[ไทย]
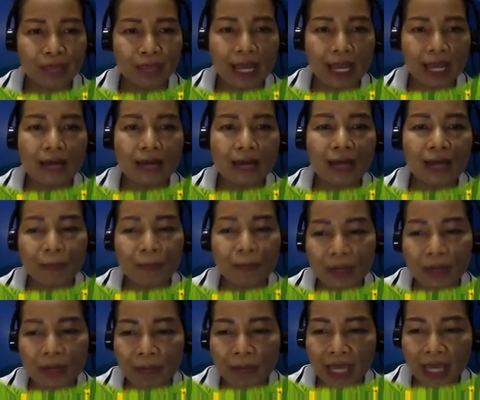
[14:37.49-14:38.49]
นะคะก็นับ
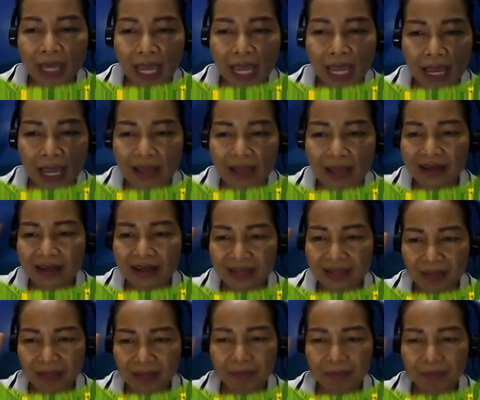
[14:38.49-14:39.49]
เพิ่มไปแค่
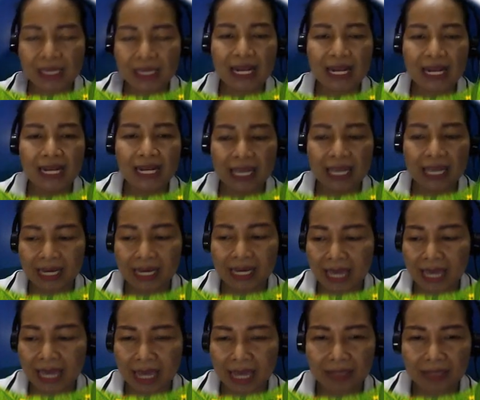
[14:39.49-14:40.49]
1 ปีนั่นเอง
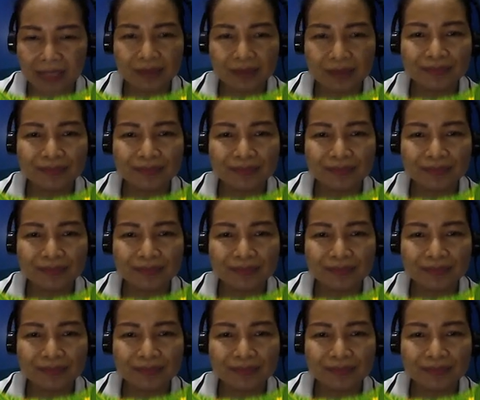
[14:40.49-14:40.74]
ค่ะ